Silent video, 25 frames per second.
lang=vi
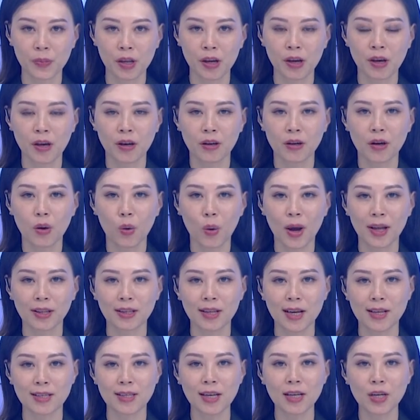Cơ quan
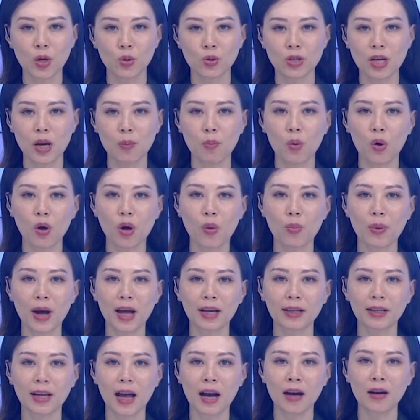Cảnh sát điều tra Bộ Công
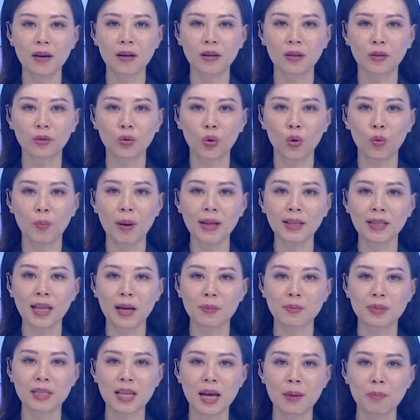an đã khởi tố bắt
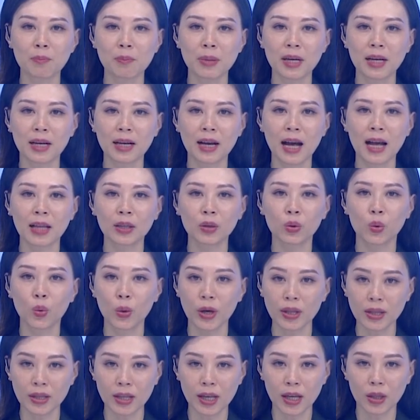tạm giam bị can
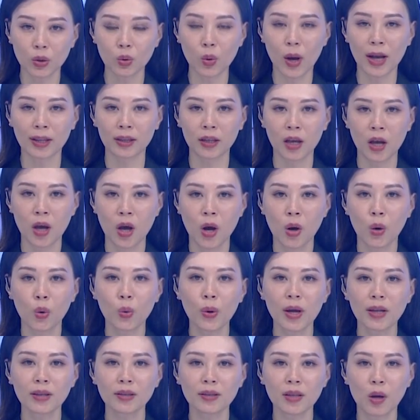Nguyễn Thiện Toàn,
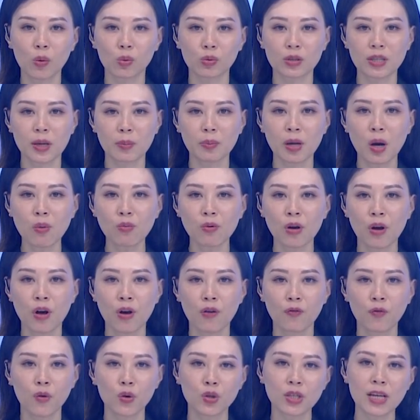nguyên Tổng Giám đốc,
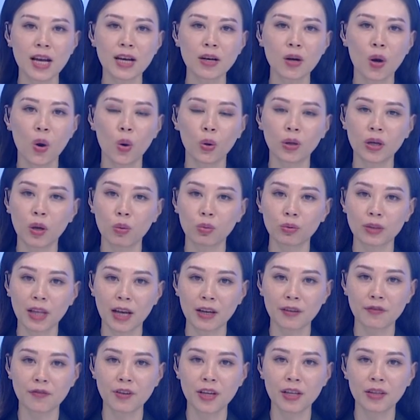phụ trách Hội đồng
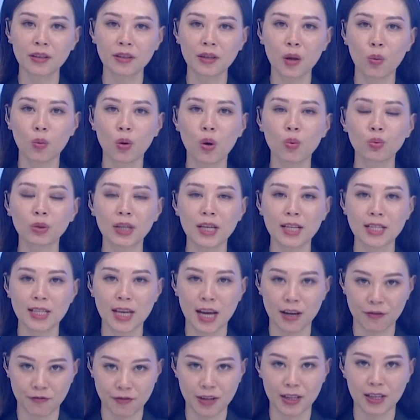thành viên Tổng Công ty
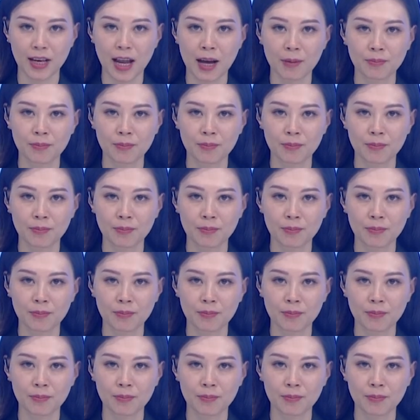Chè Việt Nam.